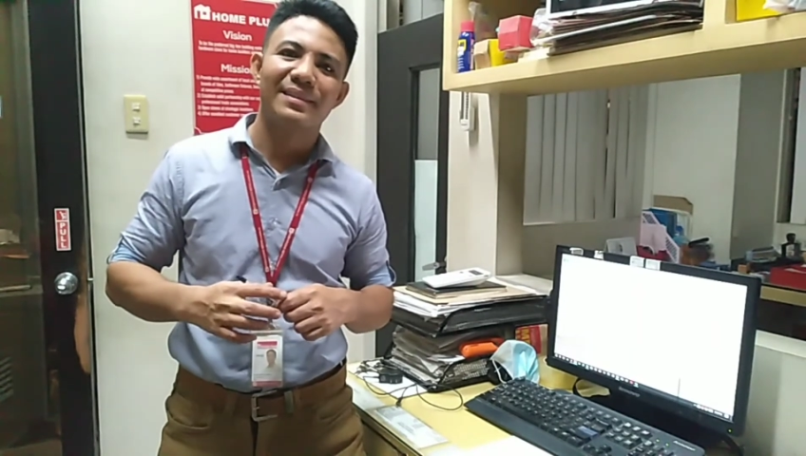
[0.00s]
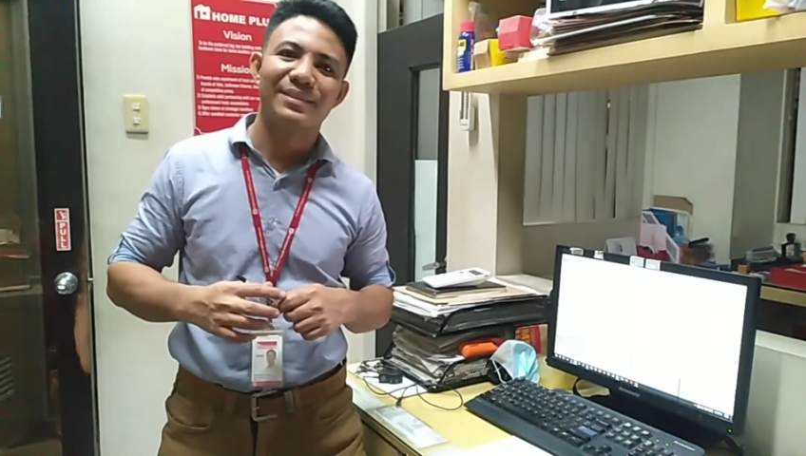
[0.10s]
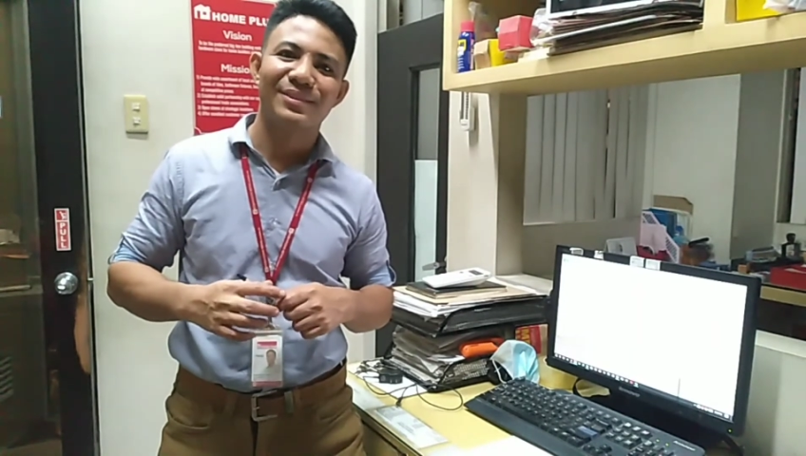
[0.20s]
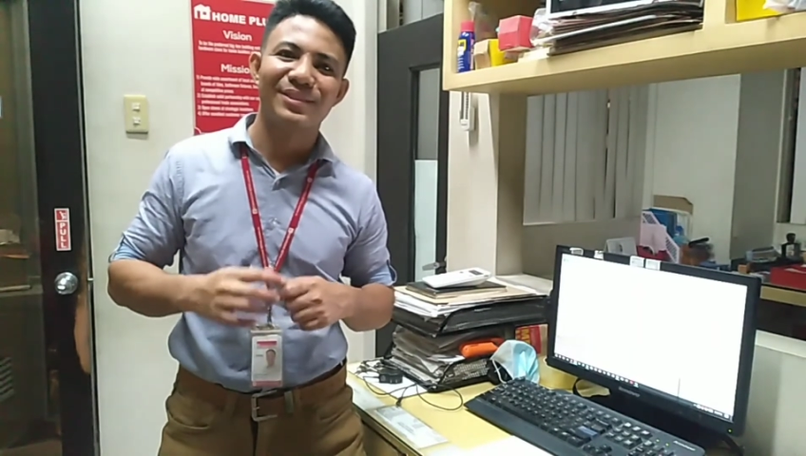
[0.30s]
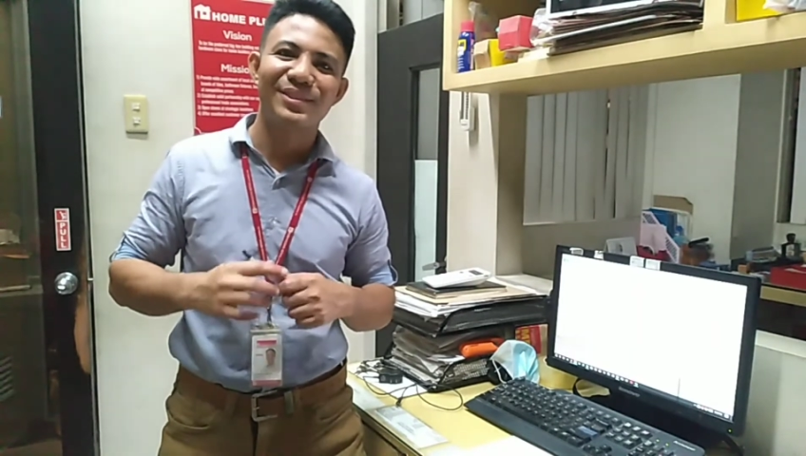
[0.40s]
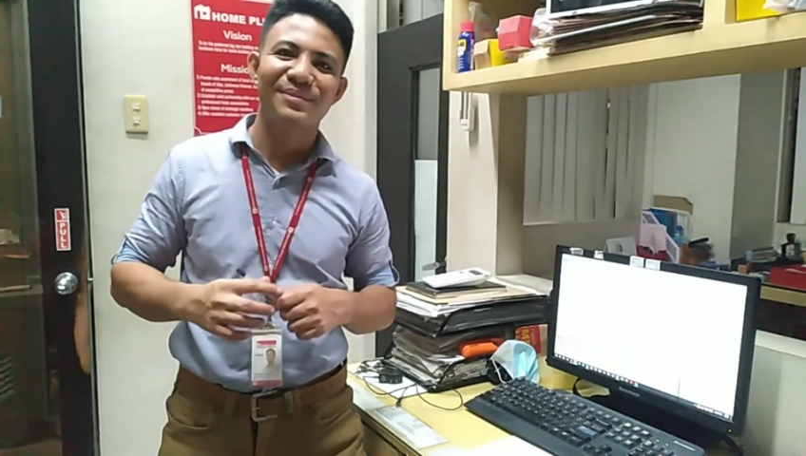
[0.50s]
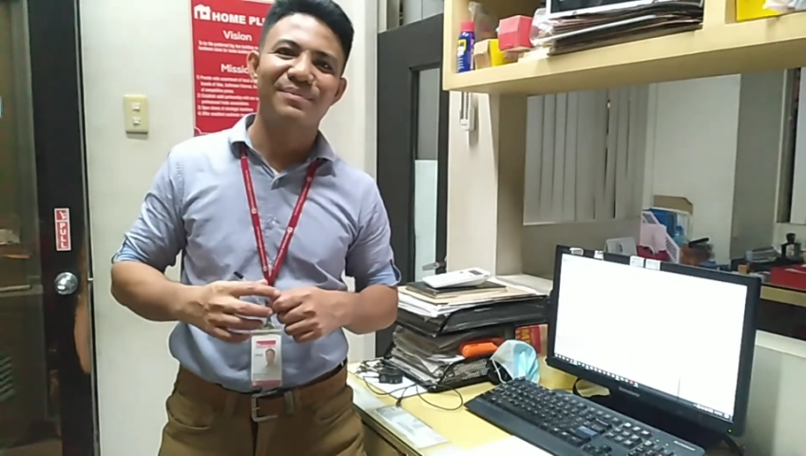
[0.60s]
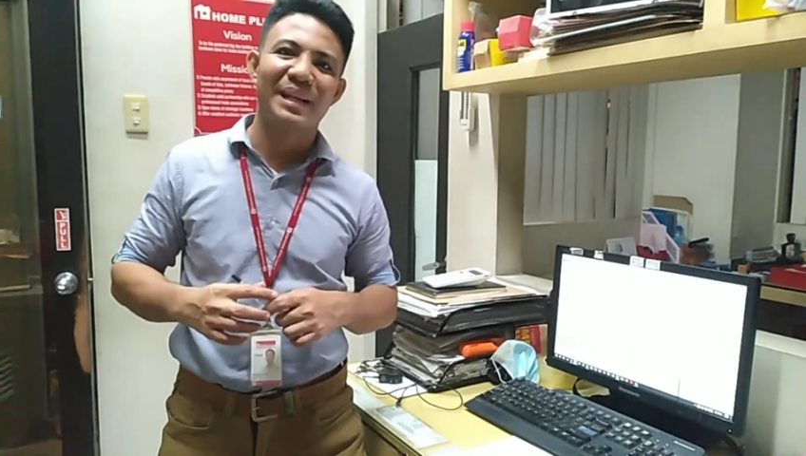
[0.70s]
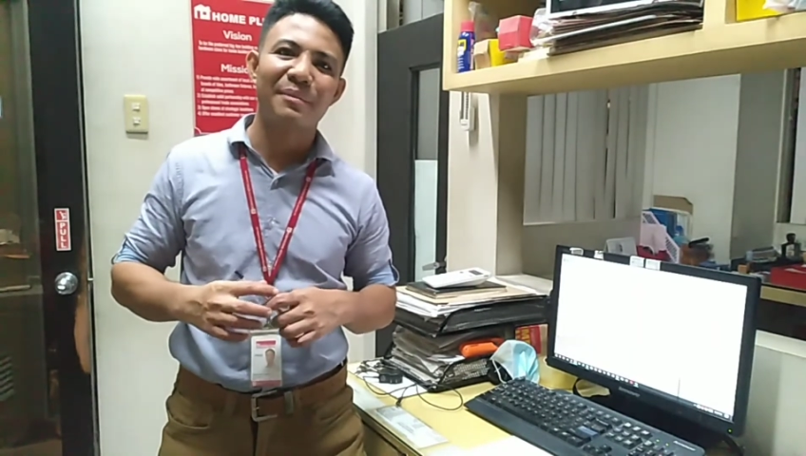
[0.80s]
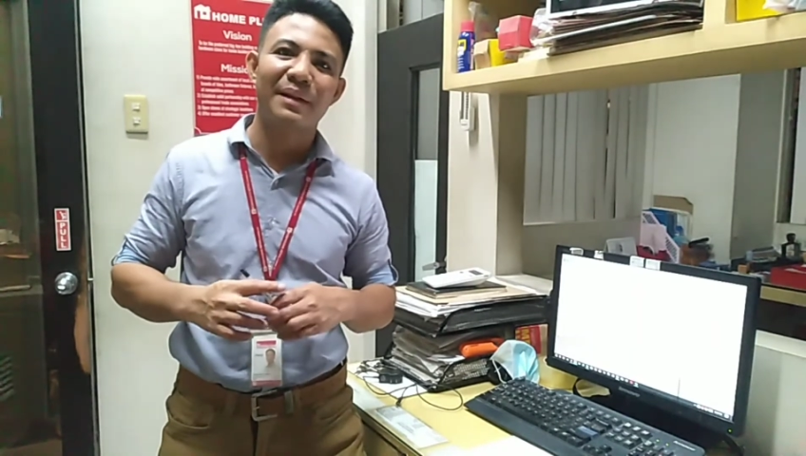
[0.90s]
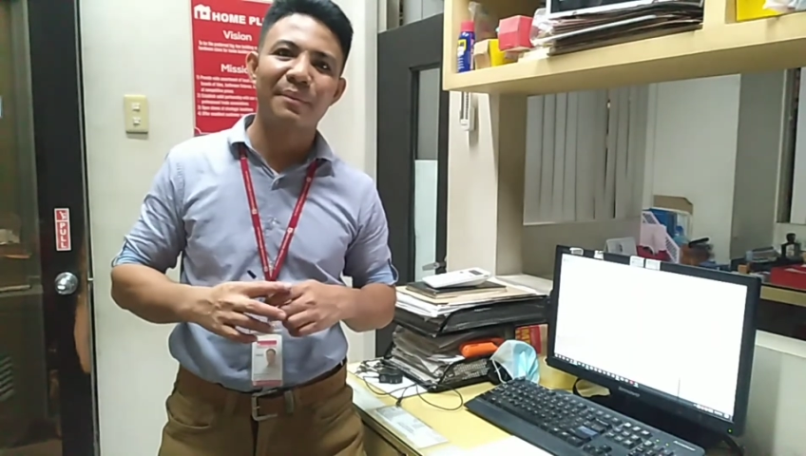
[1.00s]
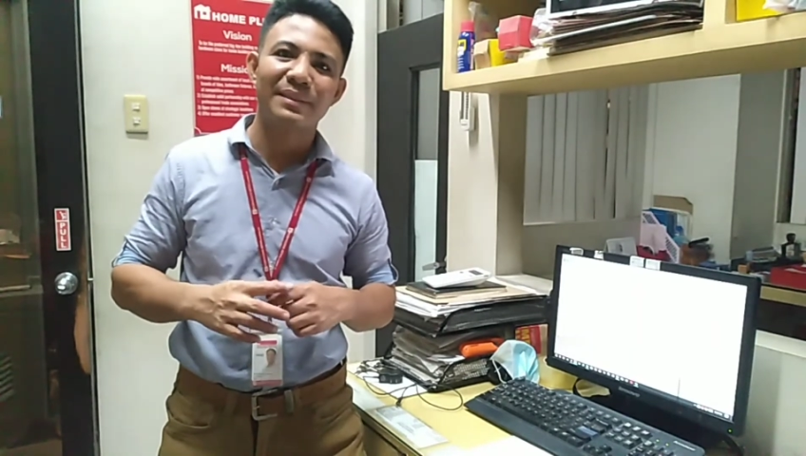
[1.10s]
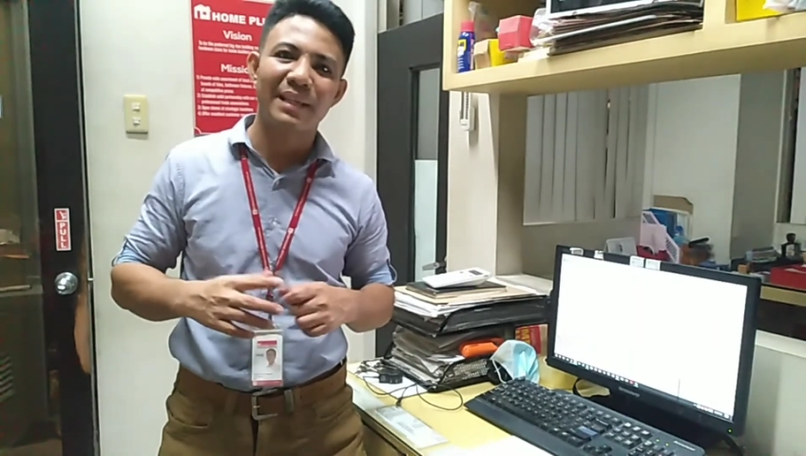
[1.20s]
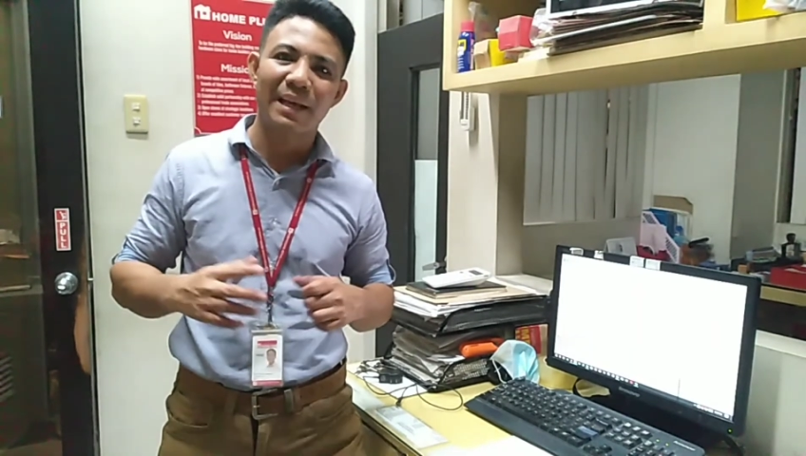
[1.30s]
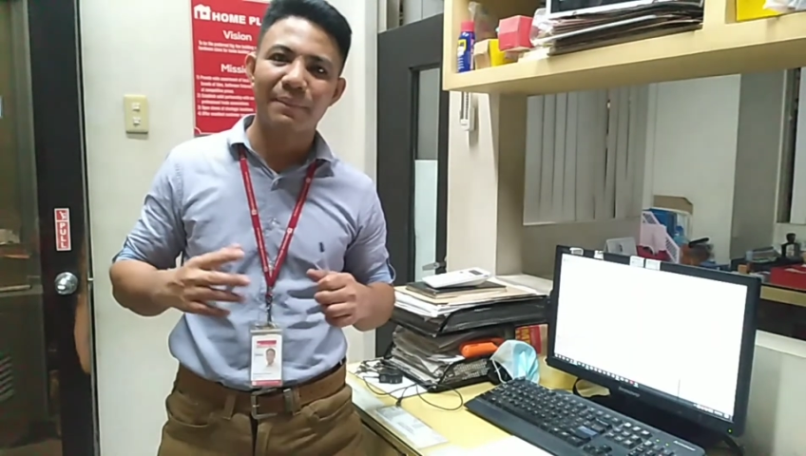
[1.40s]
So, yun, maraming maraming
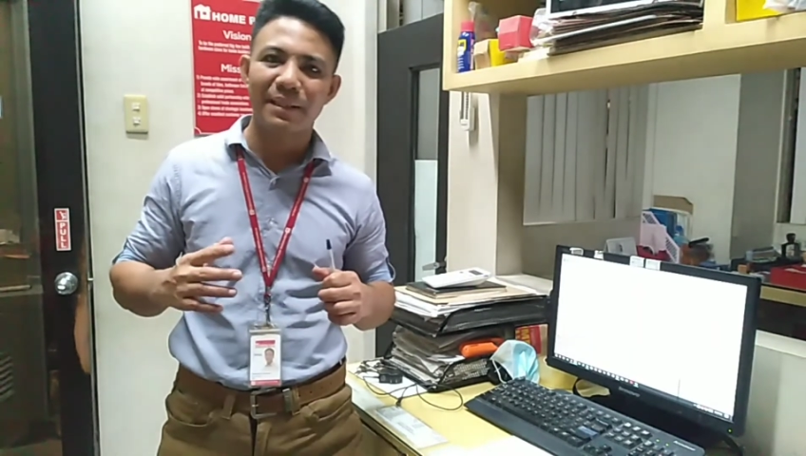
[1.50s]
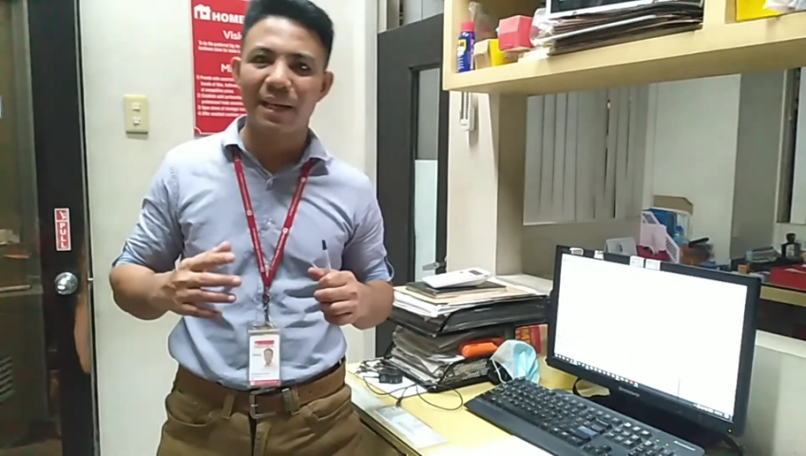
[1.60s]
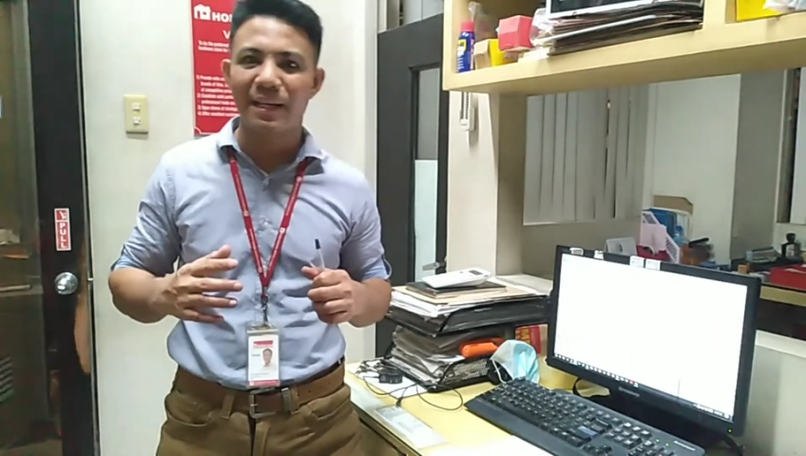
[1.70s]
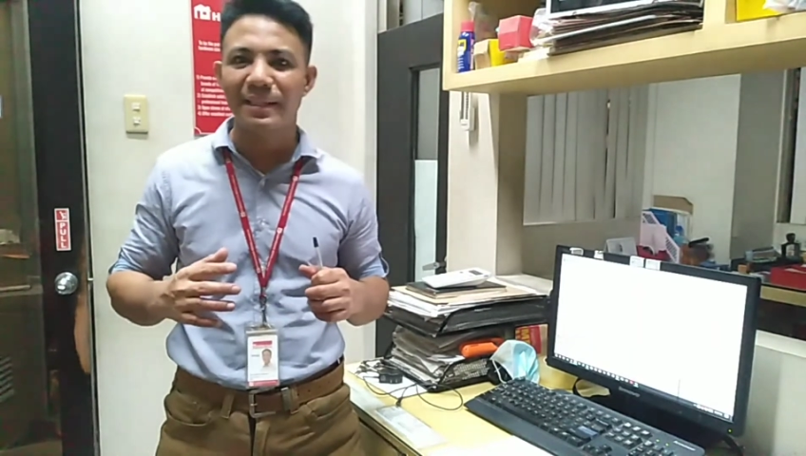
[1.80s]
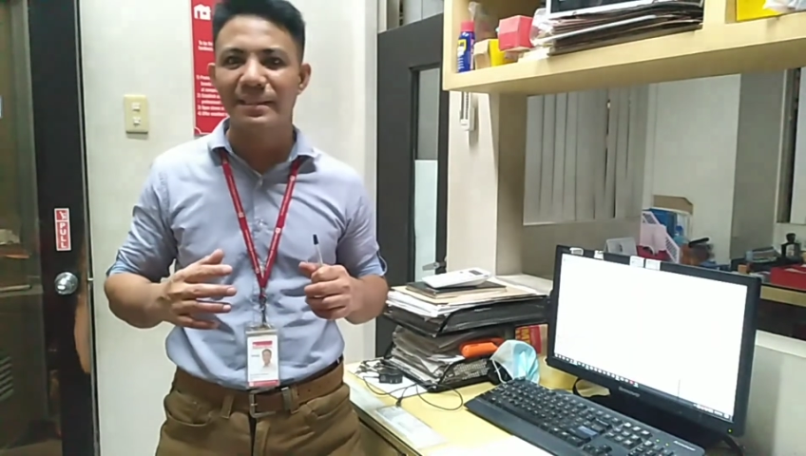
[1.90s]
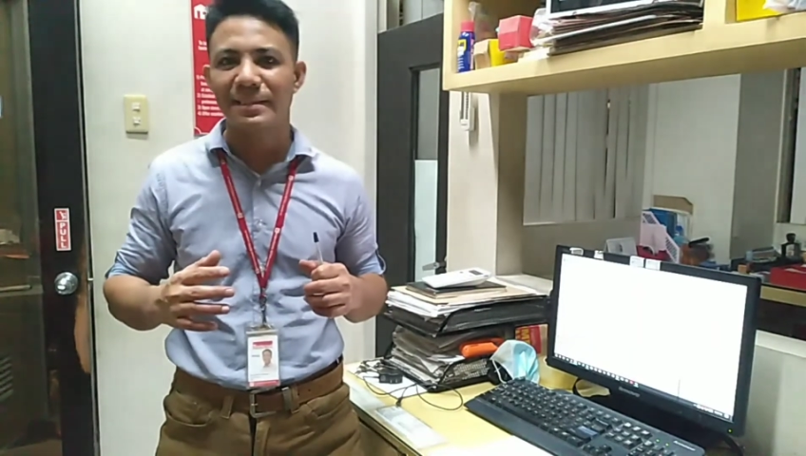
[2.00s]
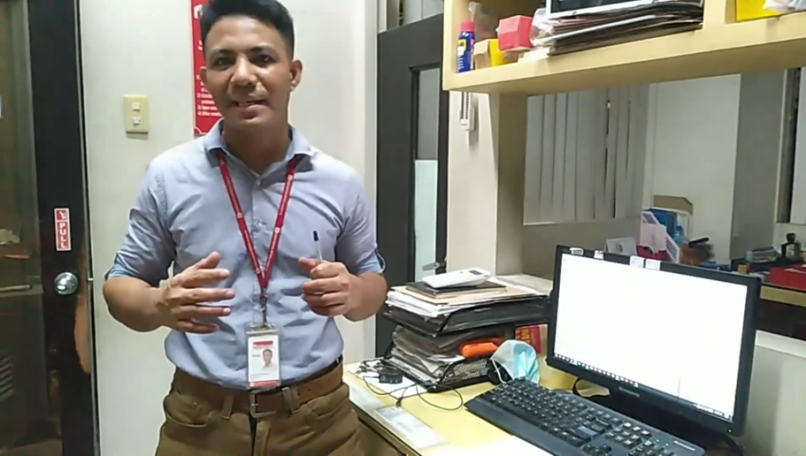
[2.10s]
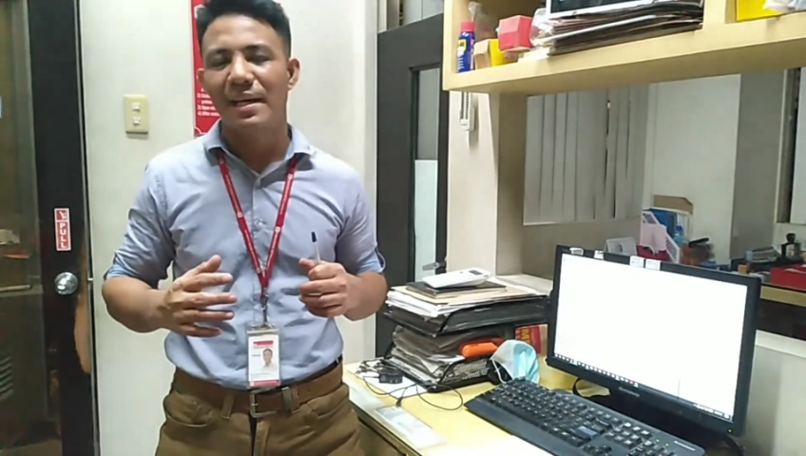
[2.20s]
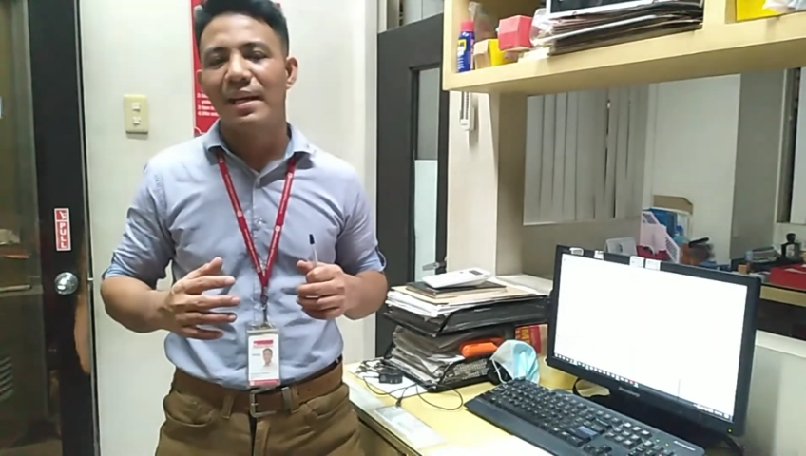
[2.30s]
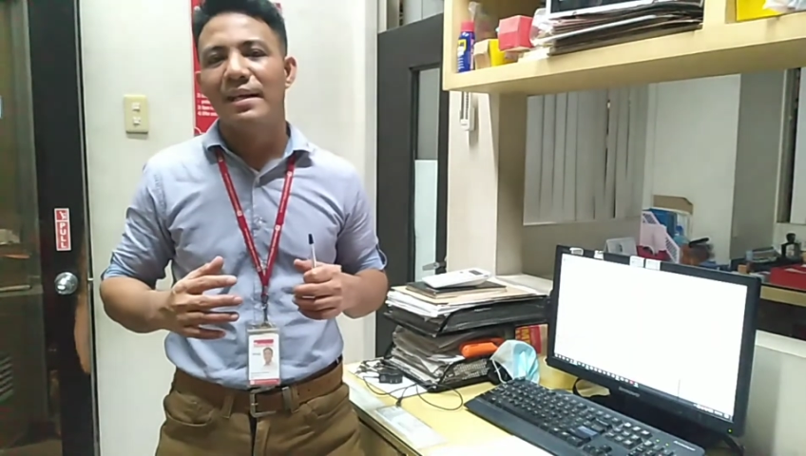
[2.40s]
salamat guys